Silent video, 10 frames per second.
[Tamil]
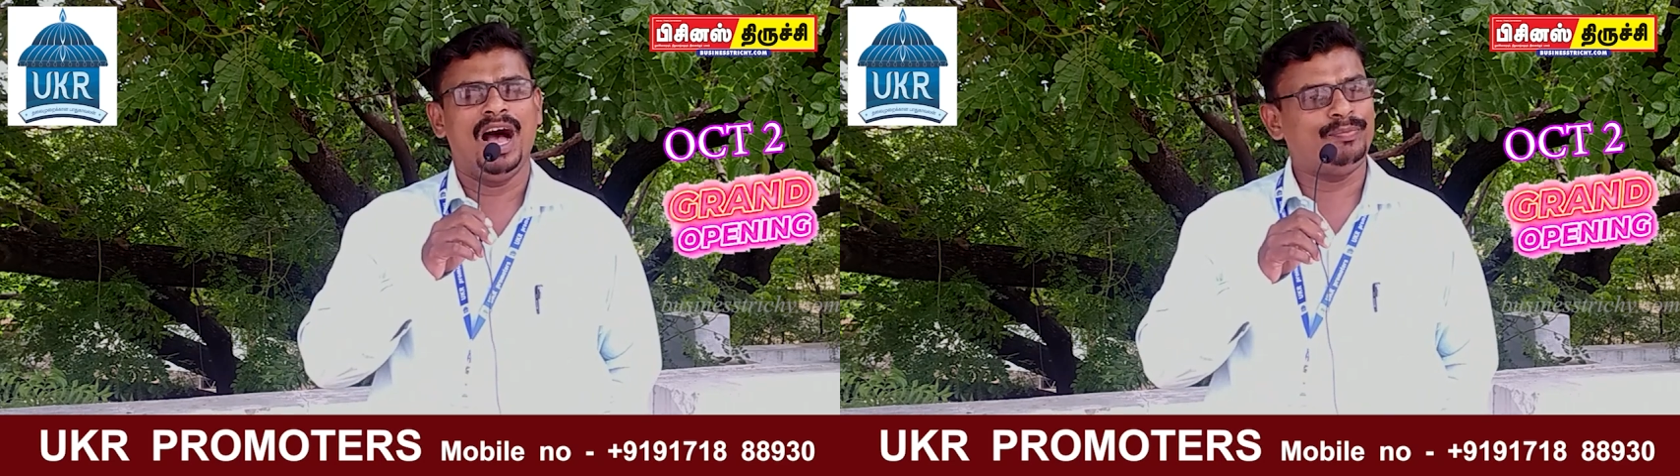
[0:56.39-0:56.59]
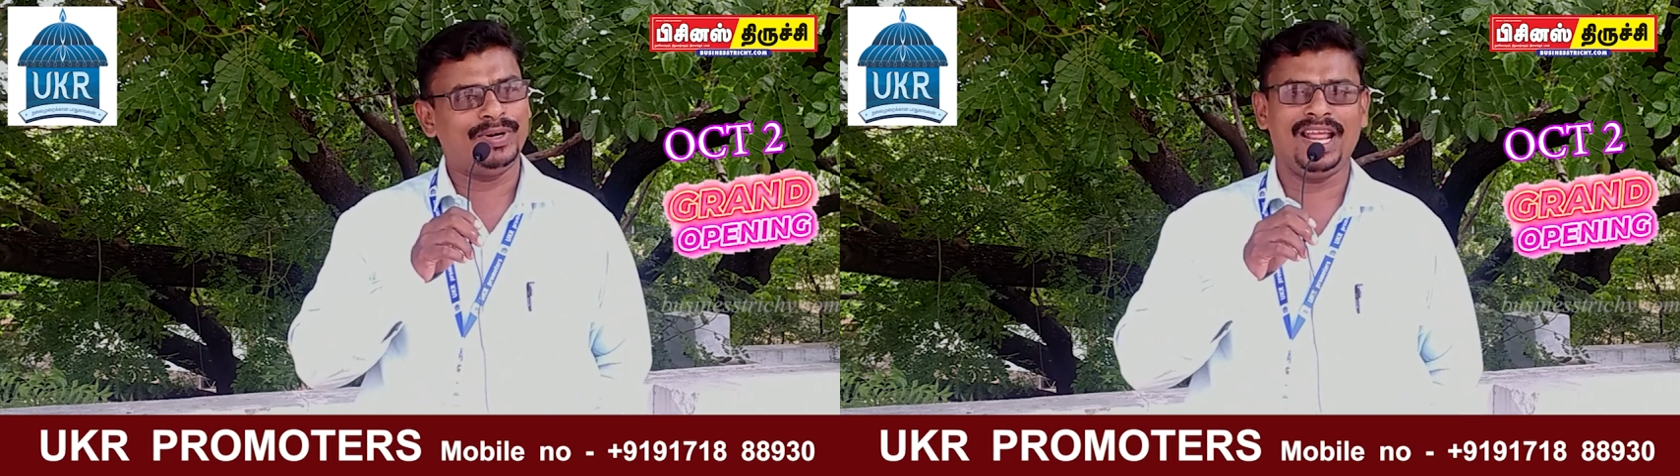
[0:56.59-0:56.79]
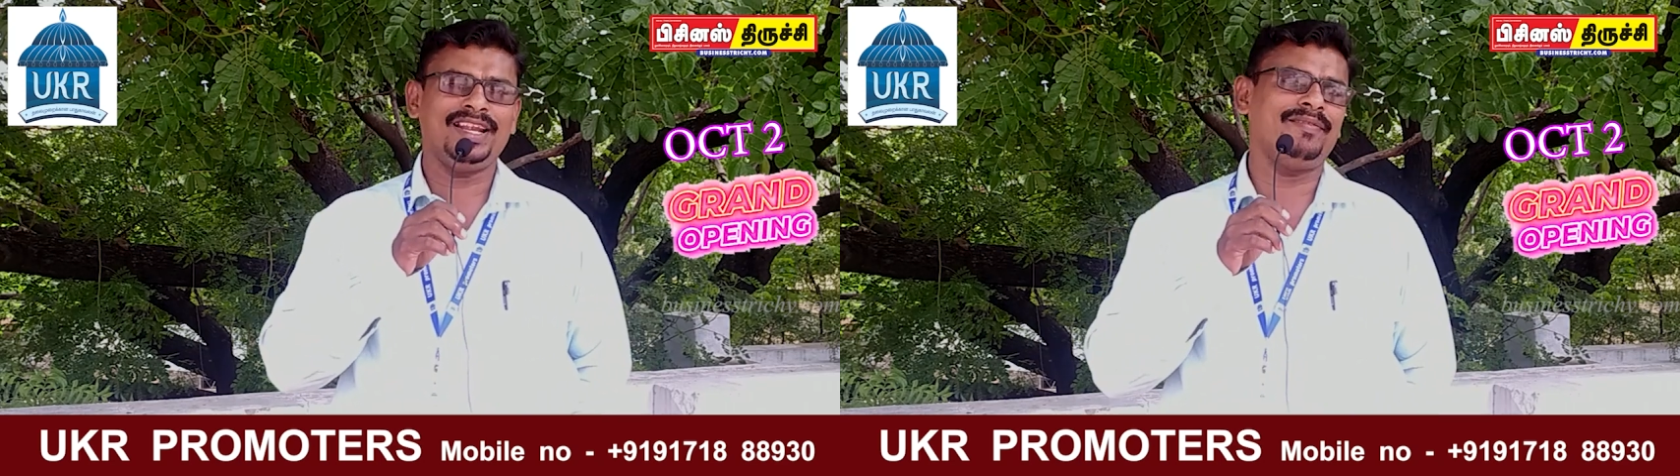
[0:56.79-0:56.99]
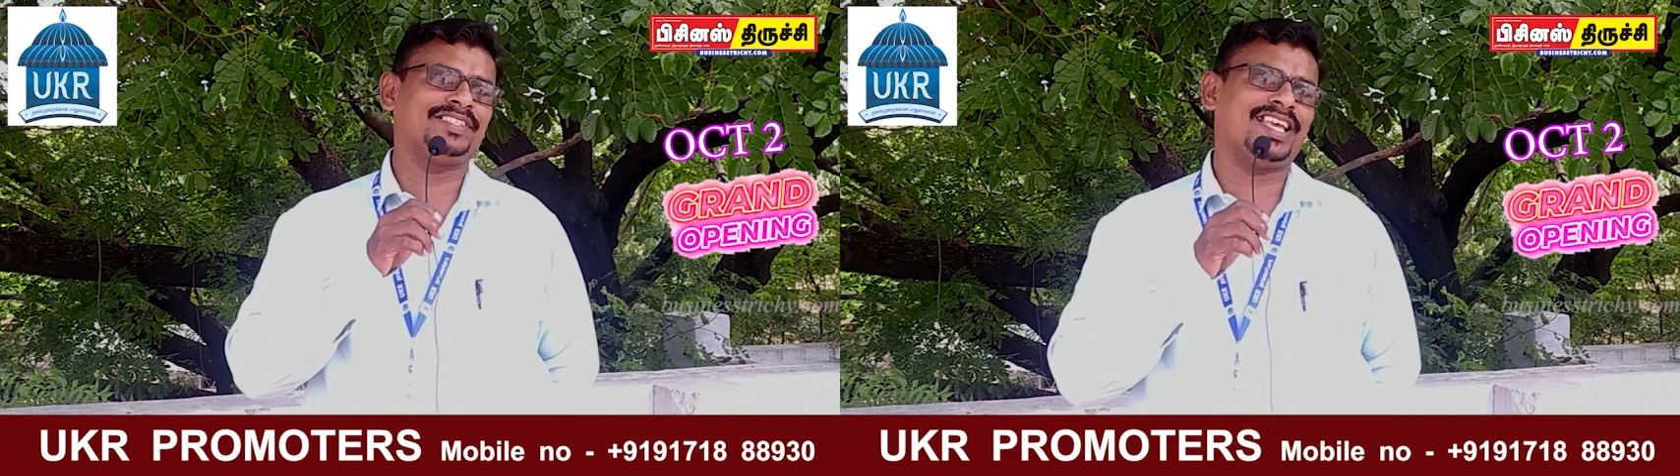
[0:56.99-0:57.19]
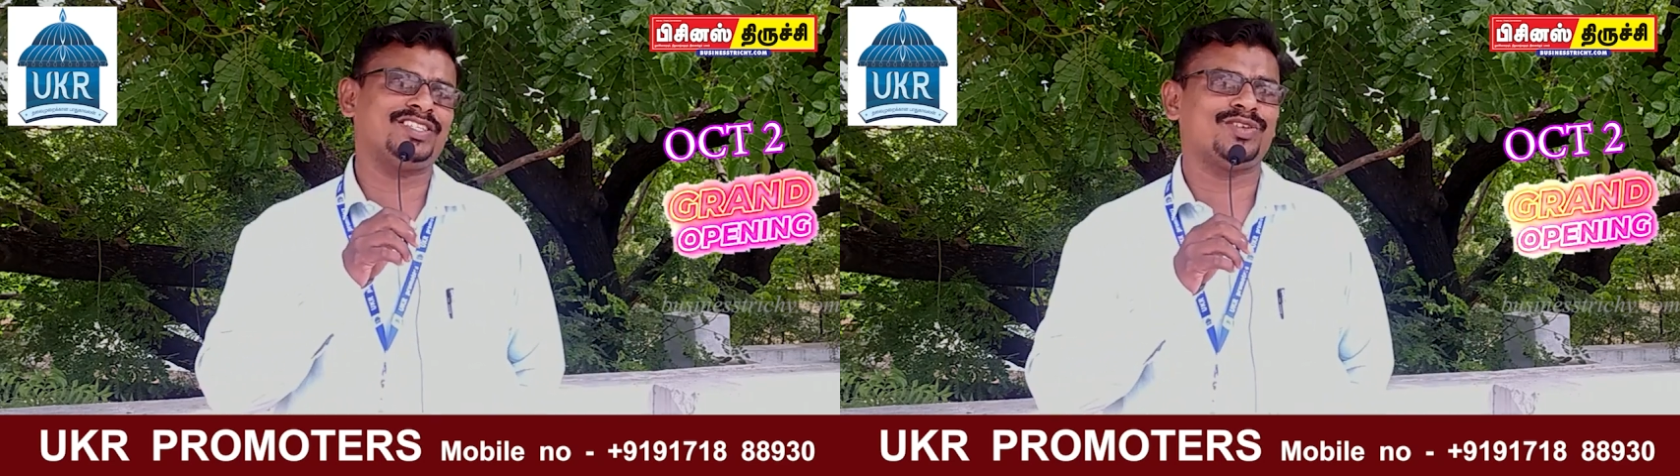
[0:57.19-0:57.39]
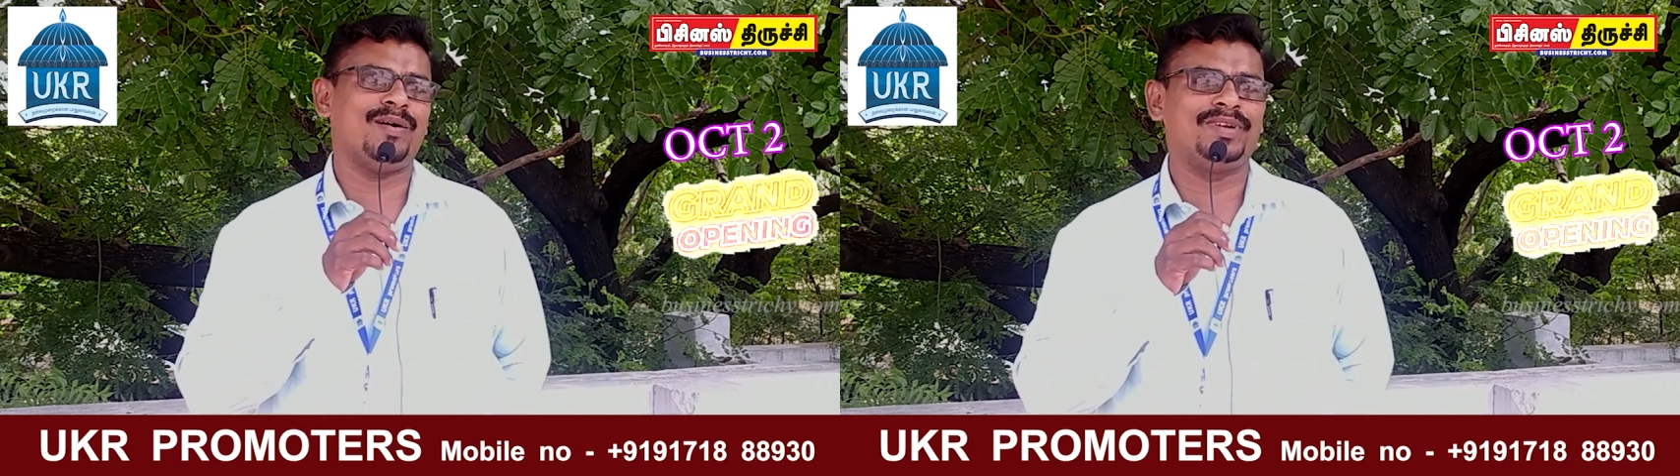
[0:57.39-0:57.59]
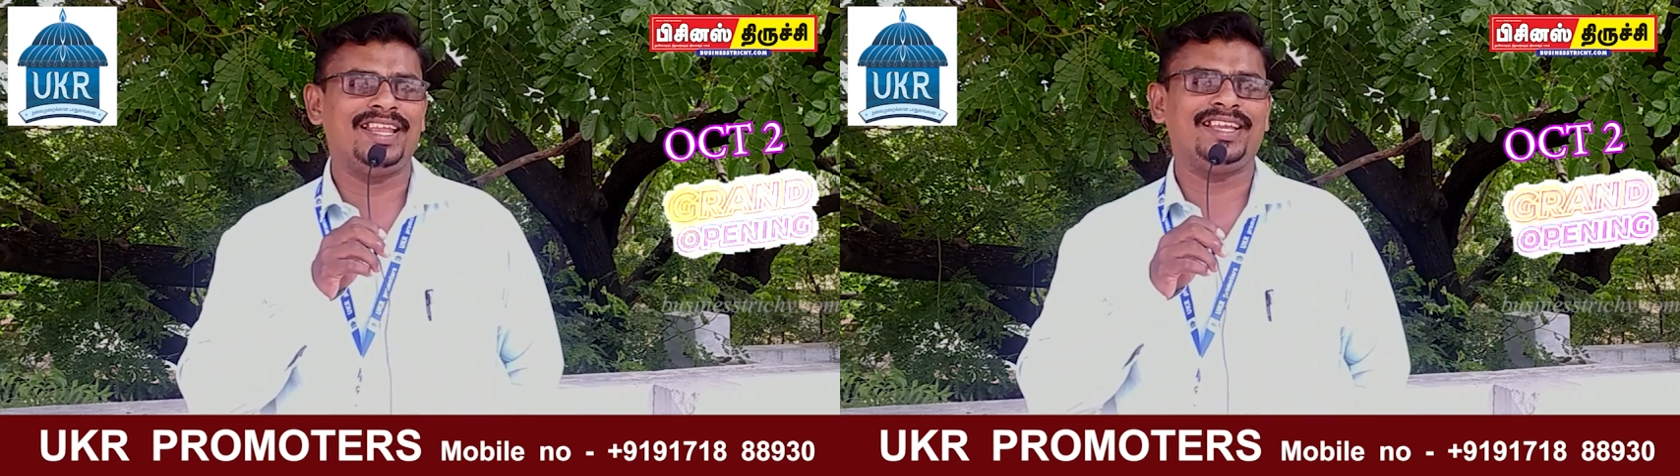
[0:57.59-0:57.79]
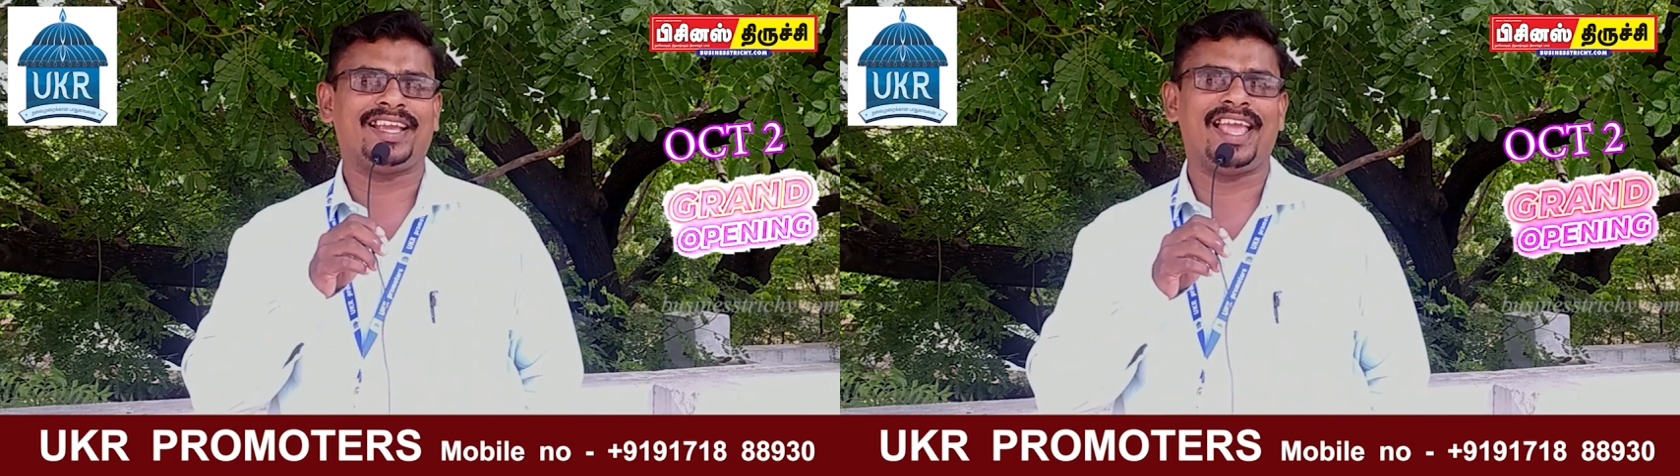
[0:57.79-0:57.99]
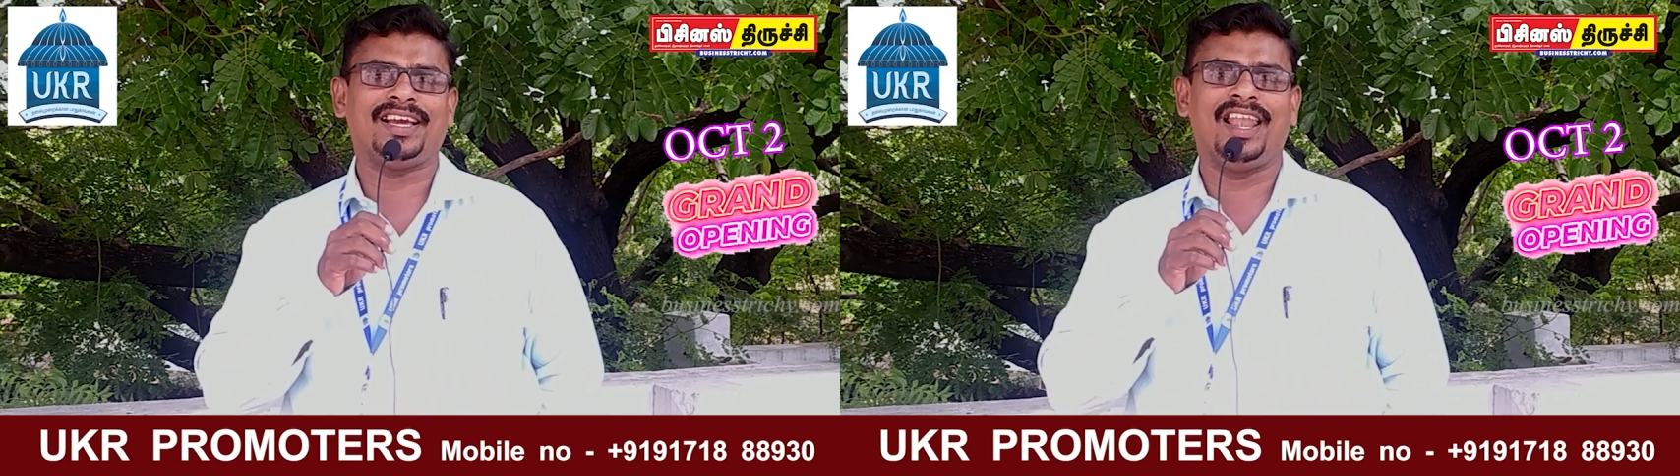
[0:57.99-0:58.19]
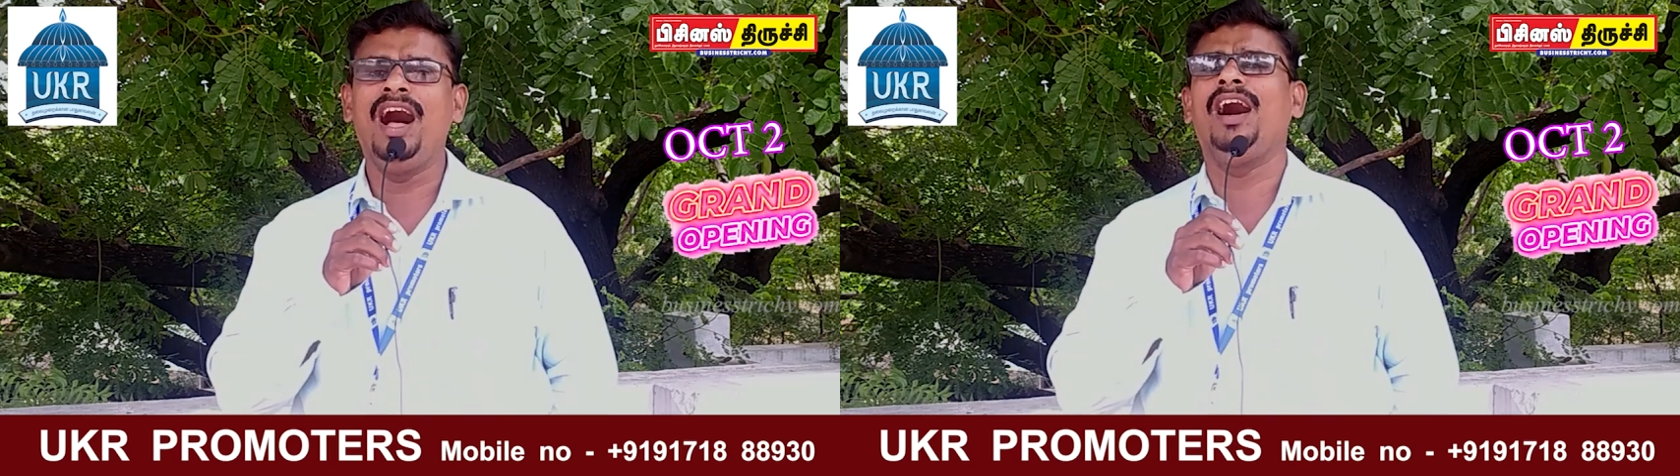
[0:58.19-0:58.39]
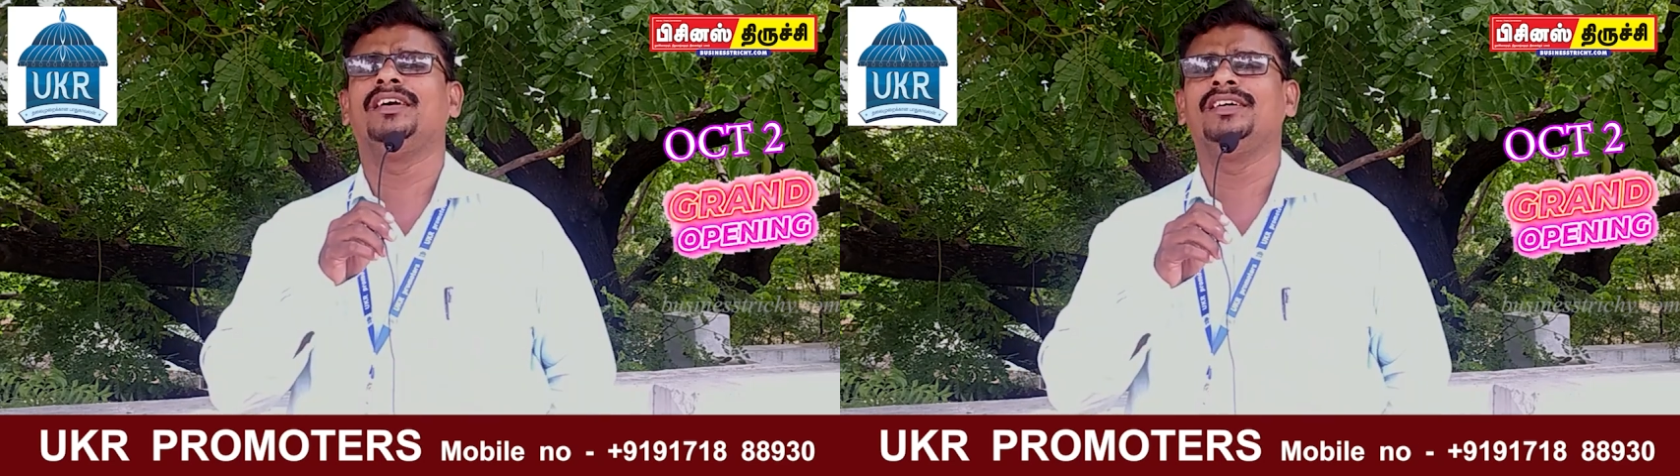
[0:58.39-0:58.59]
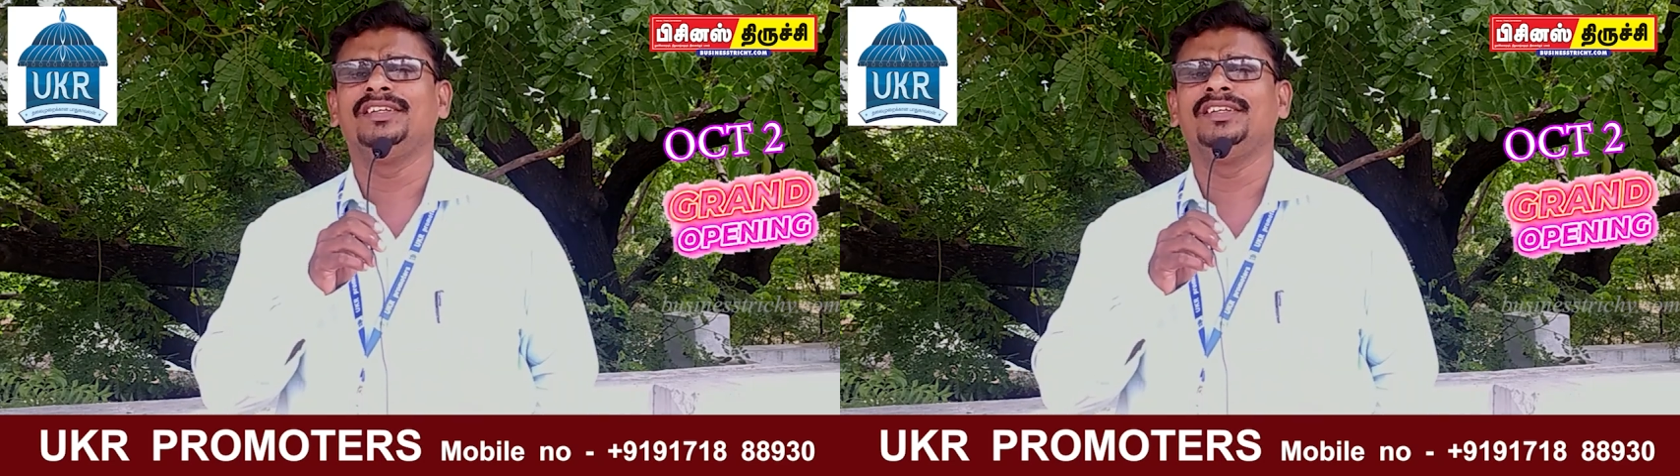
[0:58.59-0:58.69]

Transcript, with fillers: அப்படி என்ன விசேஷம் அப்படின்னு நீங்க கேட்கலாம்